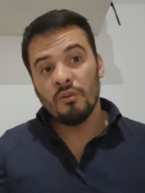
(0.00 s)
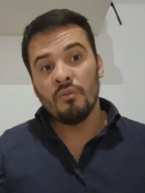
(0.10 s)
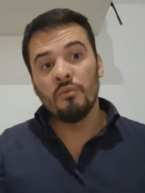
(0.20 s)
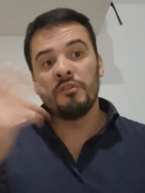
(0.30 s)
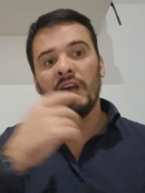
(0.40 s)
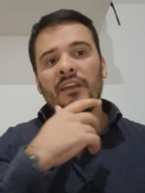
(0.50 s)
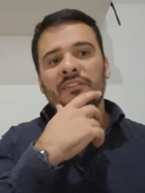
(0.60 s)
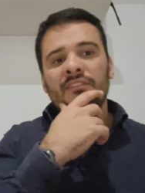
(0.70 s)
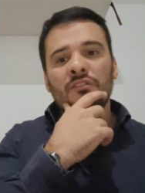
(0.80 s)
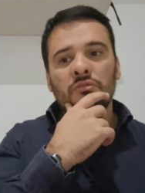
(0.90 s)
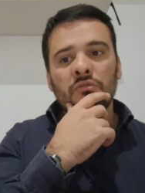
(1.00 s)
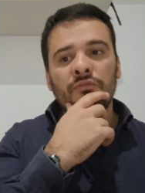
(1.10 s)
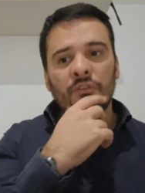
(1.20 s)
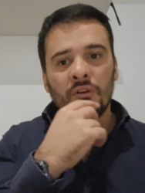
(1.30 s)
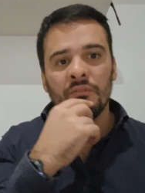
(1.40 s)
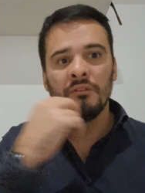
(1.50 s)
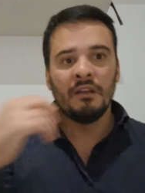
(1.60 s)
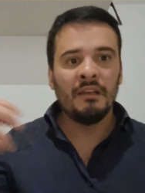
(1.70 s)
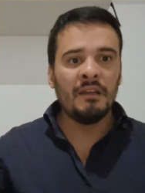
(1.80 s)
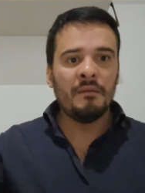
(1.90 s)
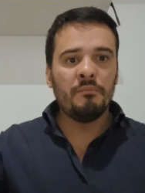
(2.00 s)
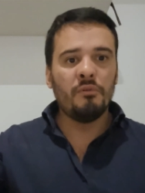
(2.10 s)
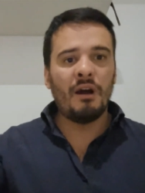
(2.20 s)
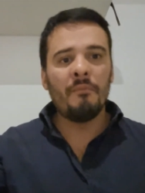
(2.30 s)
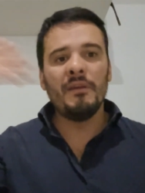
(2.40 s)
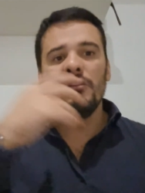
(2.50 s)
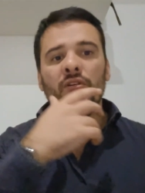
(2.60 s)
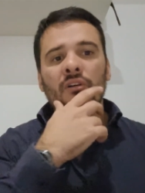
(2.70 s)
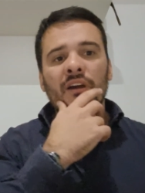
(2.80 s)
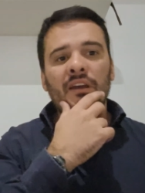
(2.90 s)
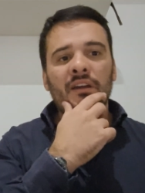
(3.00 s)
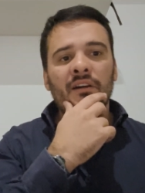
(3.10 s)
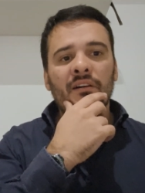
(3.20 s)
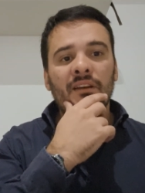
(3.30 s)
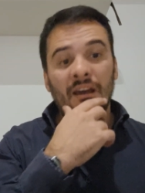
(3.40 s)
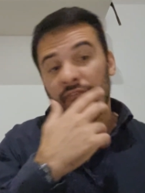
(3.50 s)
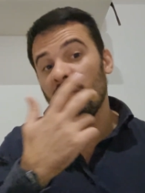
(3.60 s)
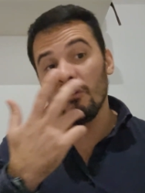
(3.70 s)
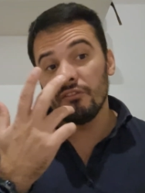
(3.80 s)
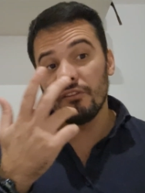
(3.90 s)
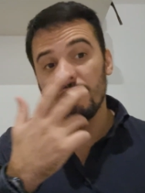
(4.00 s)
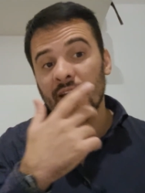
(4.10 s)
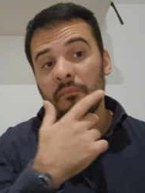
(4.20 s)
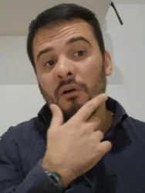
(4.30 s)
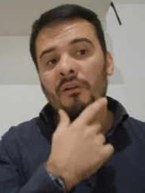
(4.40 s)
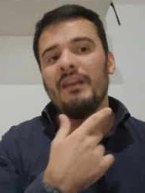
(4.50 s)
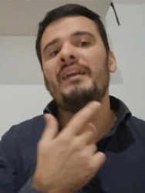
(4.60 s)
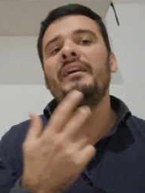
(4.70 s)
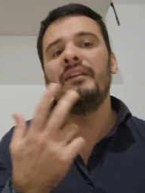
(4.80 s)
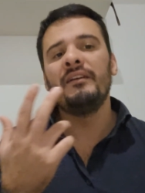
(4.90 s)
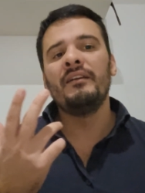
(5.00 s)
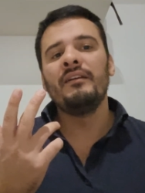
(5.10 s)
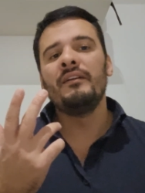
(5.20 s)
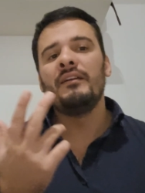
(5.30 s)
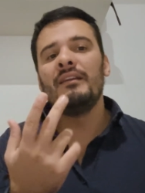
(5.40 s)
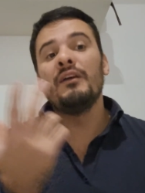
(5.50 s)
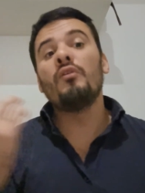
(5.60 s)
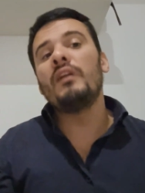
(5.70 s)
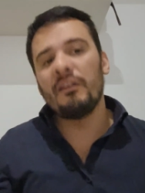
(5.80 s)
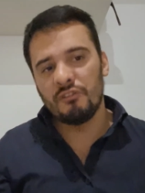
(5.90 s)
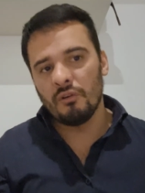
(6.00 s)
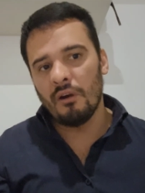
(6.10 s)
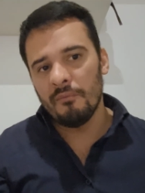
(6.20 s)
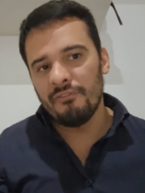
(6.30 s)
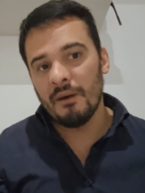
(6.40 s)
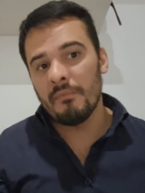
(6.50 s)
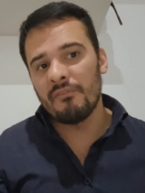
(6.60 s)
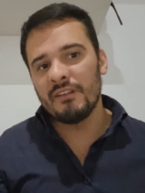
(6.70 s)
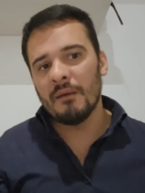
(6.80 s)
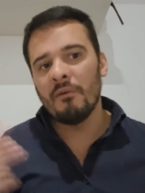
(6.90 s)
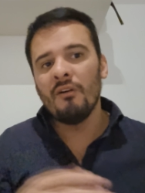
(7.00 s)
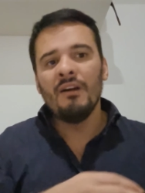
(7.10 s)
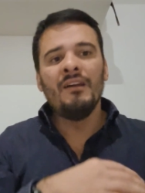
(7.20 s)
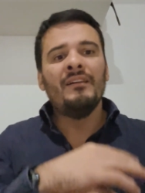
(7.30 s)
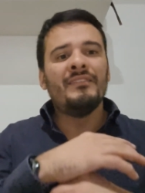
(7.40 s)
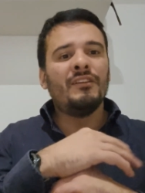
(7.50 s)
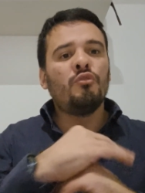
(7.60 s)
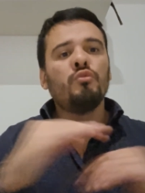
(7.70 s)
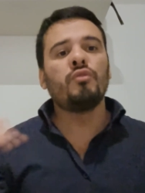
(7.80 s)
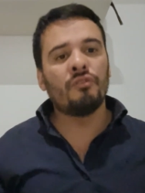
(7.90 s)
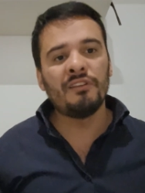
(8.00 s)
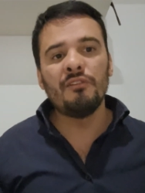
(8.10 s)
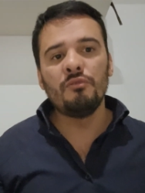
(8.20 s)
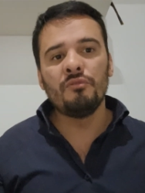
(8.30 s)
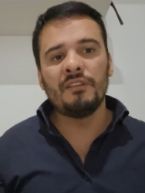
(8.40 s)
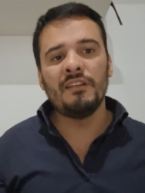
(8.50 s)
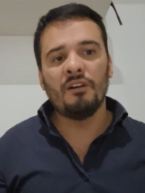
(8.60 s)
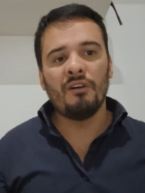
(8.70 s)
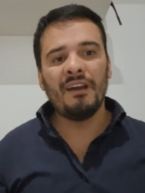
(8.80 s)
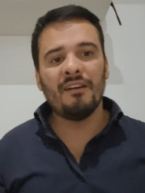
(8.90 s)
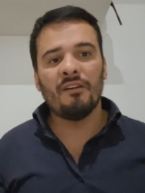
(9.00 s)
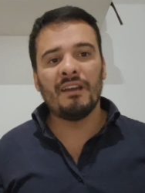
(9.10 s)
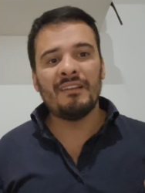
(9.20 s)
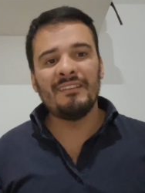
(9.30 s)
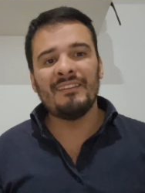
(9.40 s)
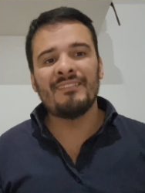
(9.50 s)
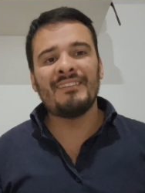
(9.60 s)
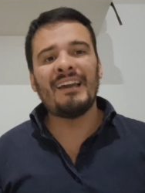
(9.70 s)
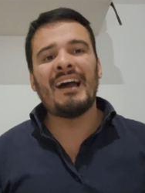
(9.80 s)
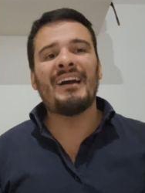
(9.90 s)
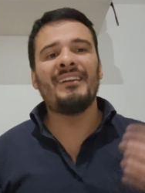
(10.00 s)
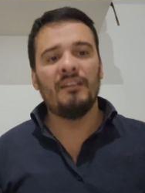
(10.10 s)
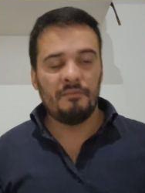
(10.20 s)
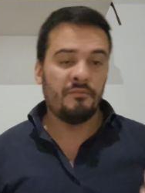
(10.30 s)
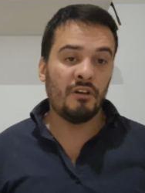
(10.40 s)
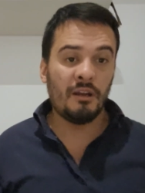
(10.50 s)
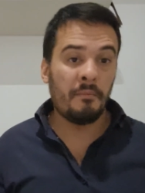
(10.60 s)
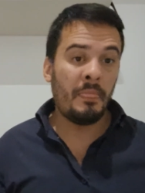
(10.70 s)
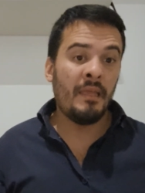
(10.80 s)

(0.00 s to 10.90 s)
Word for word: ou Thaïs Descuffon pour améliorer euh, la France, évidemment, et les relations hommes-femmes, évidemment, c'est tout aussi inutile. En, réalité, ça ne sert à rien. Voilà.